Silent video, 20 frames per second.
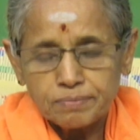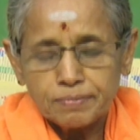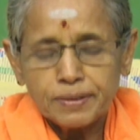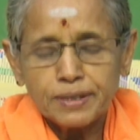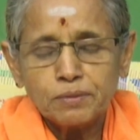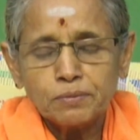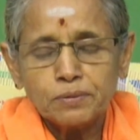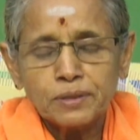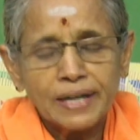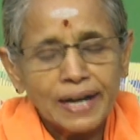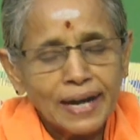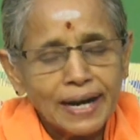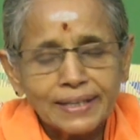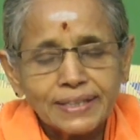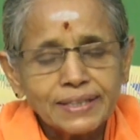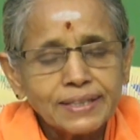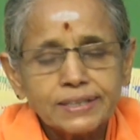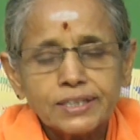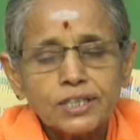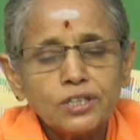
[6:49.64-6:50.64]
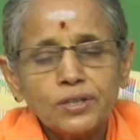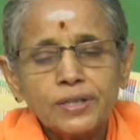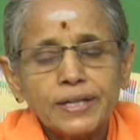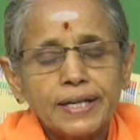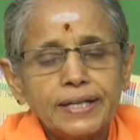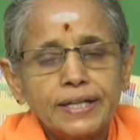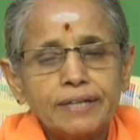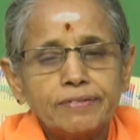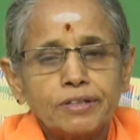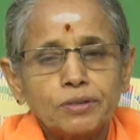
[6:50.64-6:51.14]
మనం గాఢ నిద్రలోకి
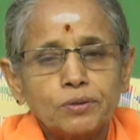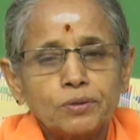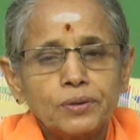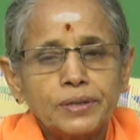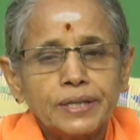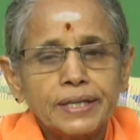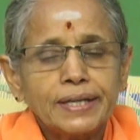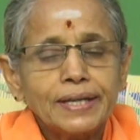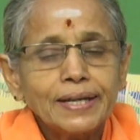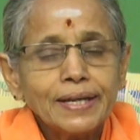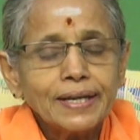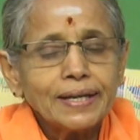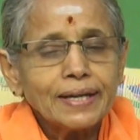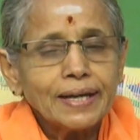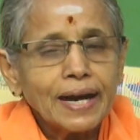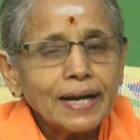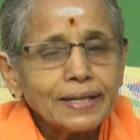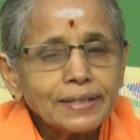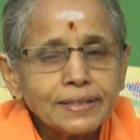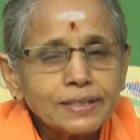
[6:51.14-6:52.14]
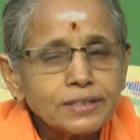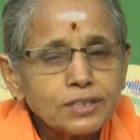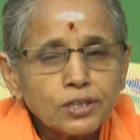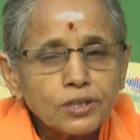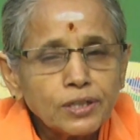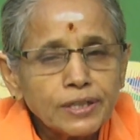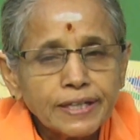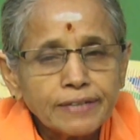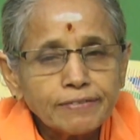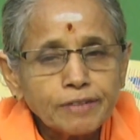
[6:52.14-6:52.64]
వెళ్ళామనుకోండి గాఢ
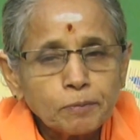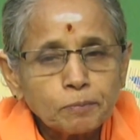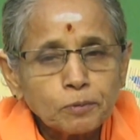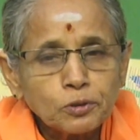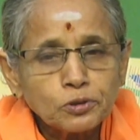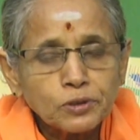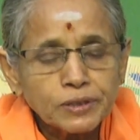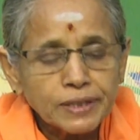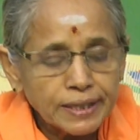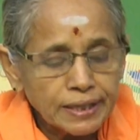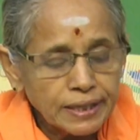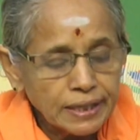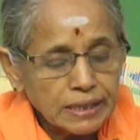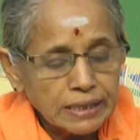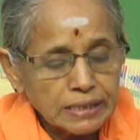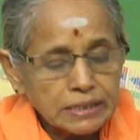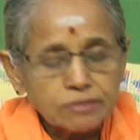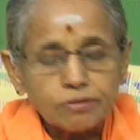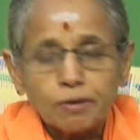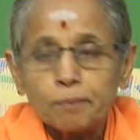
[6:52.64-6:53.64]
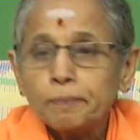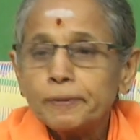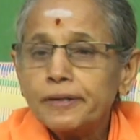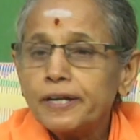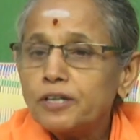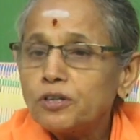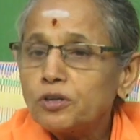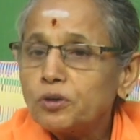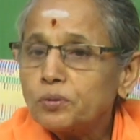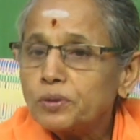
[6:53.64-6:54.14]
నిద్రలో ఏమైపోతున్నాయి
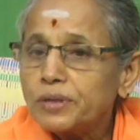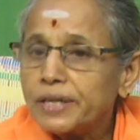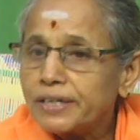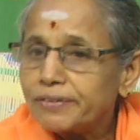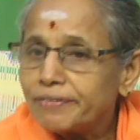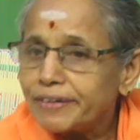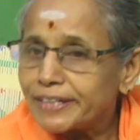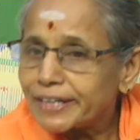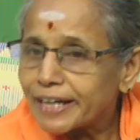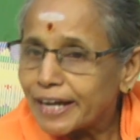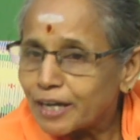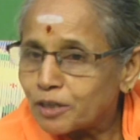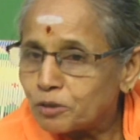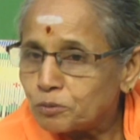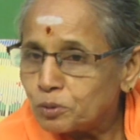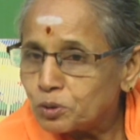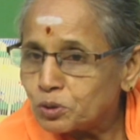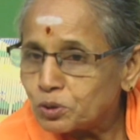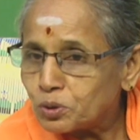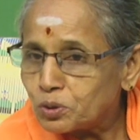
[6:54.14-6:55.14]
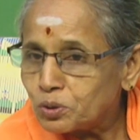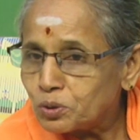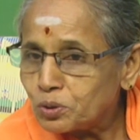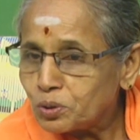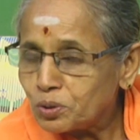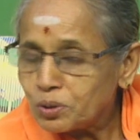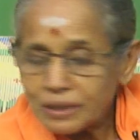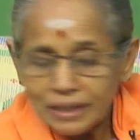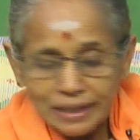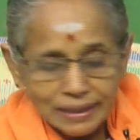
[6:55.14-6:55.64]
స్వప్నంలో ఉన్నటువంటి అనుభూతులు
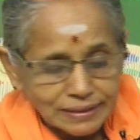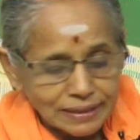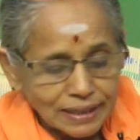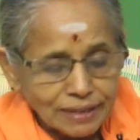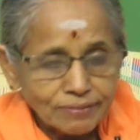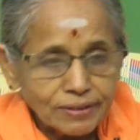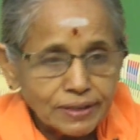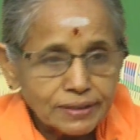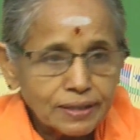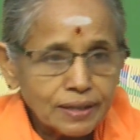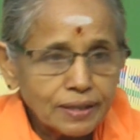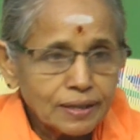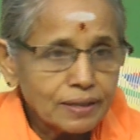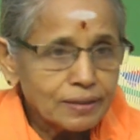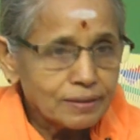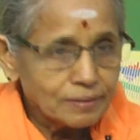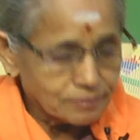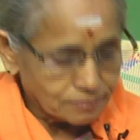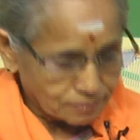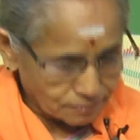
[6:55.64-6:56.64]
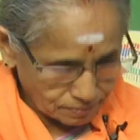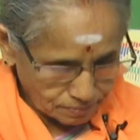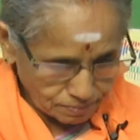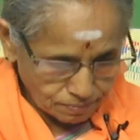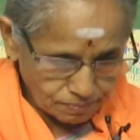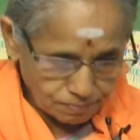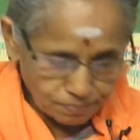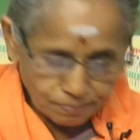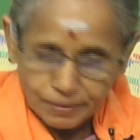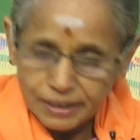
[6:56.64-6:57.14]
తర్వాత
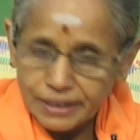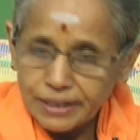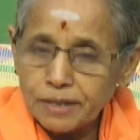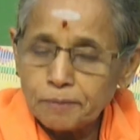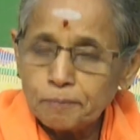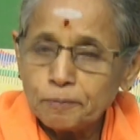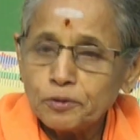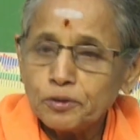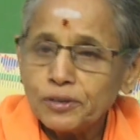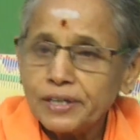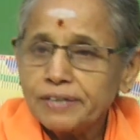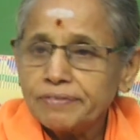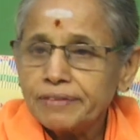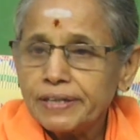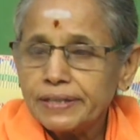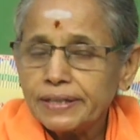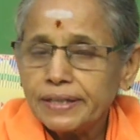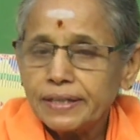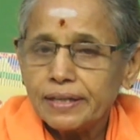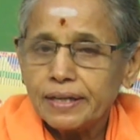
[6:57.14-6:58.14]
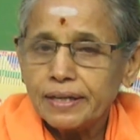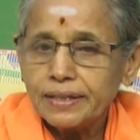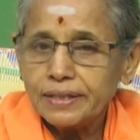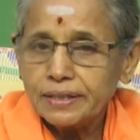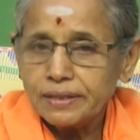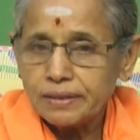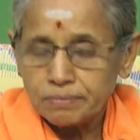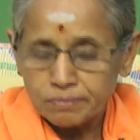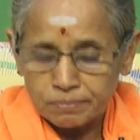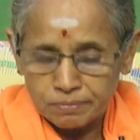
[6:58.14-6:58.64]
మనకి ఇప్పుడు ఉన్నటువంటి
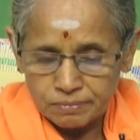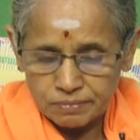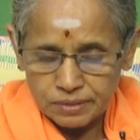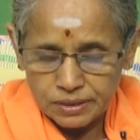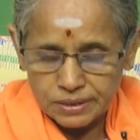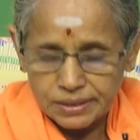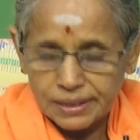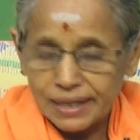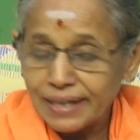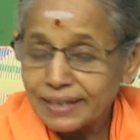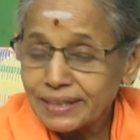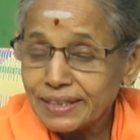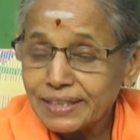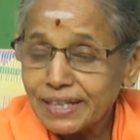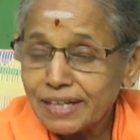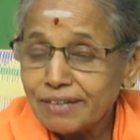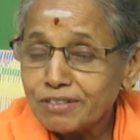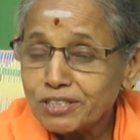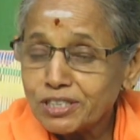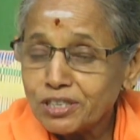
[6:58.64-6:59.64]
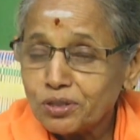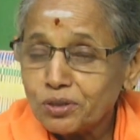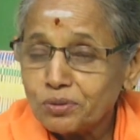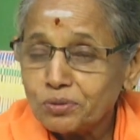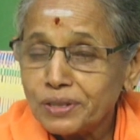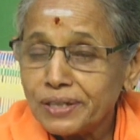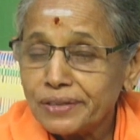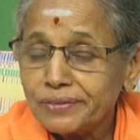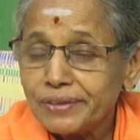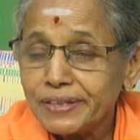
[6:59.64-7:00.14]
అంటే జాగ్రత్త అవస్థలో
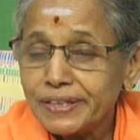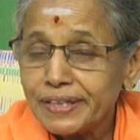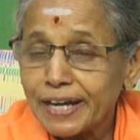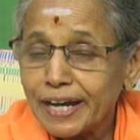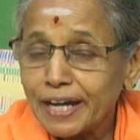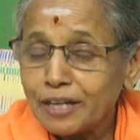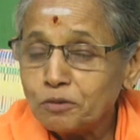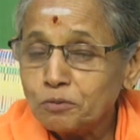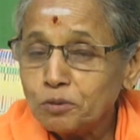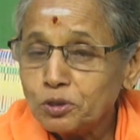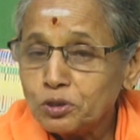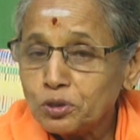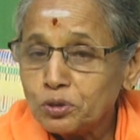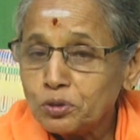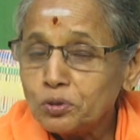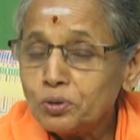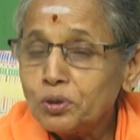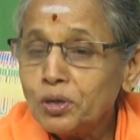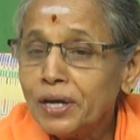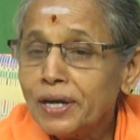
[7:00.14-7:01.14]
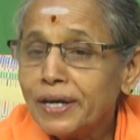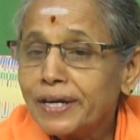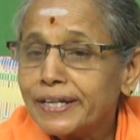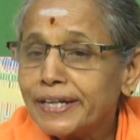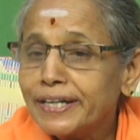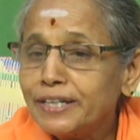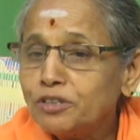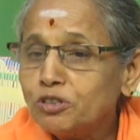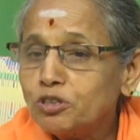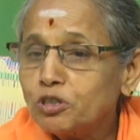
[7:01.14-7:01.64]
ఉన్నటువంటి అనుభూతులు
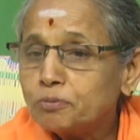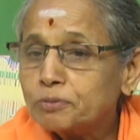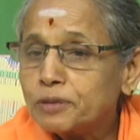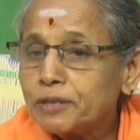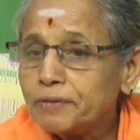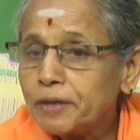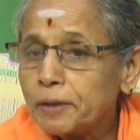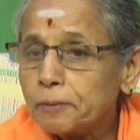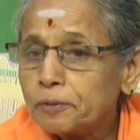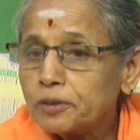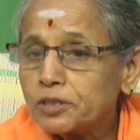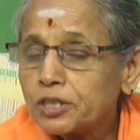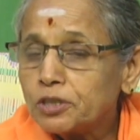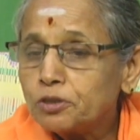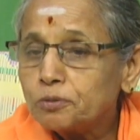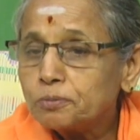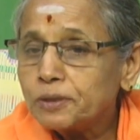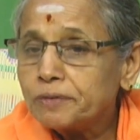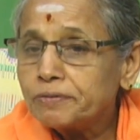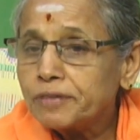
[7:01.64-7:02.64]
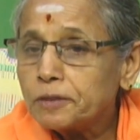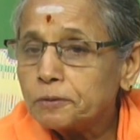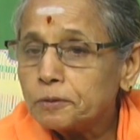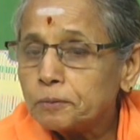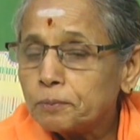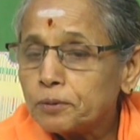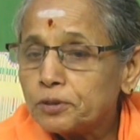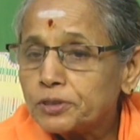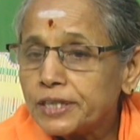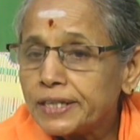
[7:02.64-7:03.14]
రెండు లుప్తమైపోతాయి
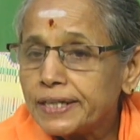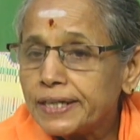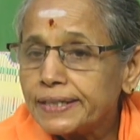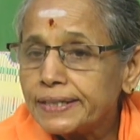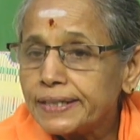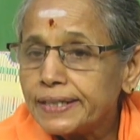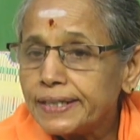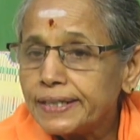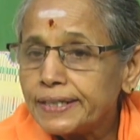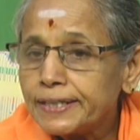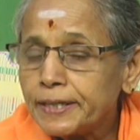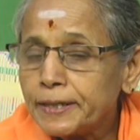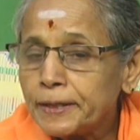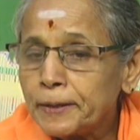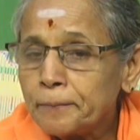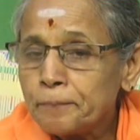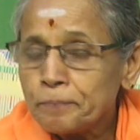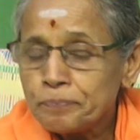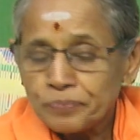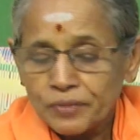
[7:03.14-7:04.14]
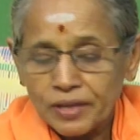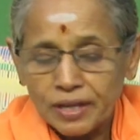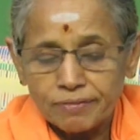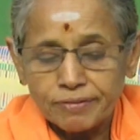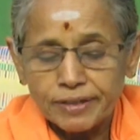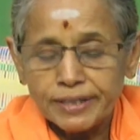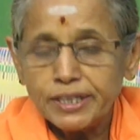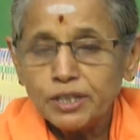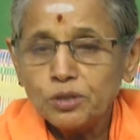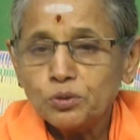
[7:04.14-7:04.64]
లుప్తమైపోతాయి అంటే ఏంటి
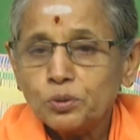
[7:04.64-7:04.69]
అవన్నీ